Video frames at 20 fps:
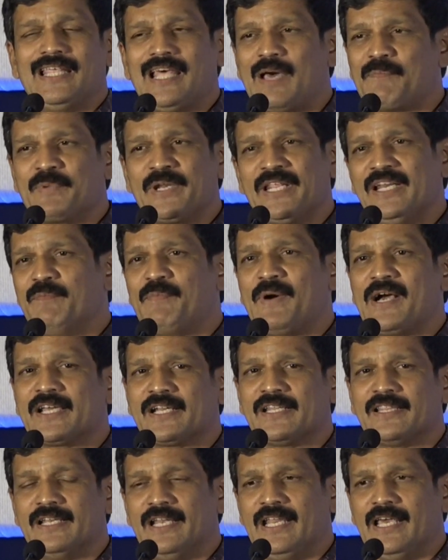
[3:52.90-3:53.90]
அப்படின்னு
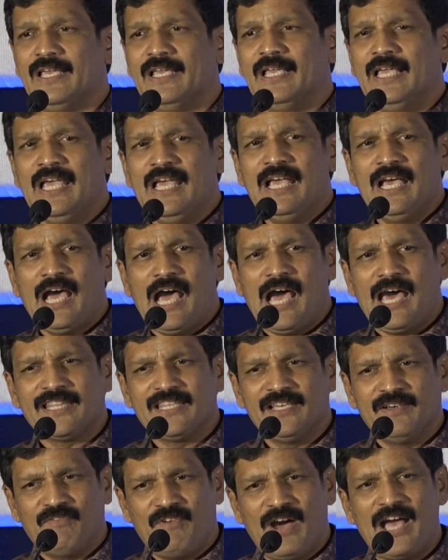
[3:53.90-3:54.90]
பார்க்குறது இல்லை
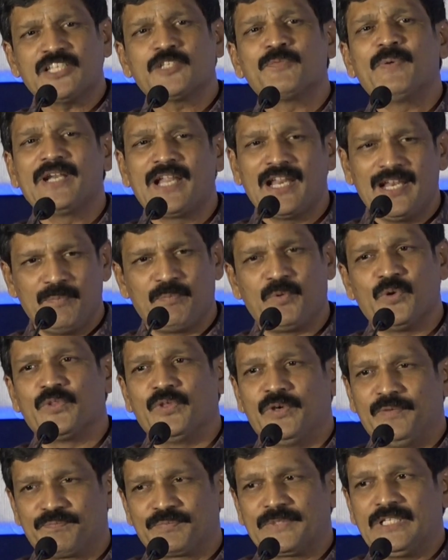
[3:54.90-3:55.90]
அதை வாட்ச் பண்ணாலே
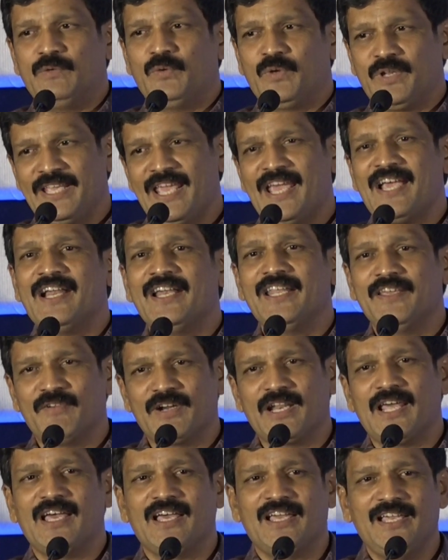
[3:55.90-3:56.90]
போதும் ஒரு
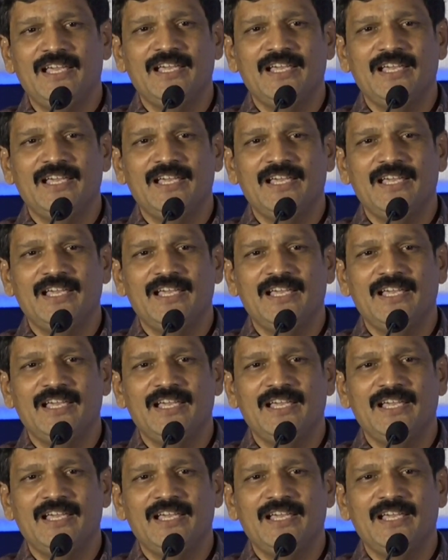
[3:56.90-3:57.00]
ஏகலைவனா